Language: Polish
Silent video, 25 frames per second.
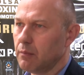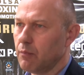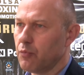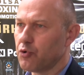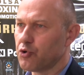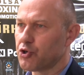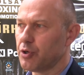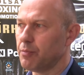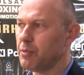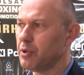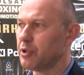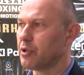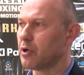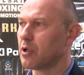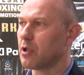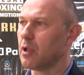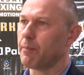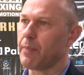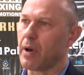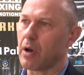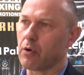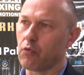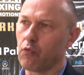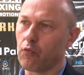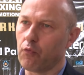musimy tych
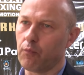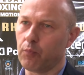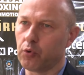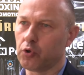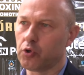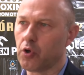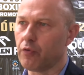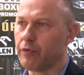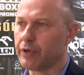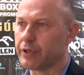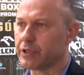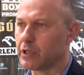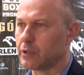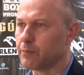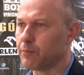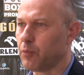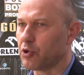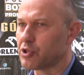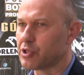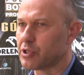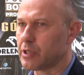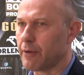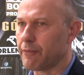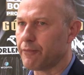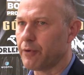opaków budować od
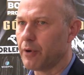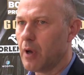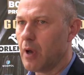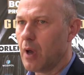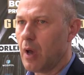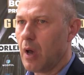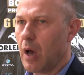podstaw,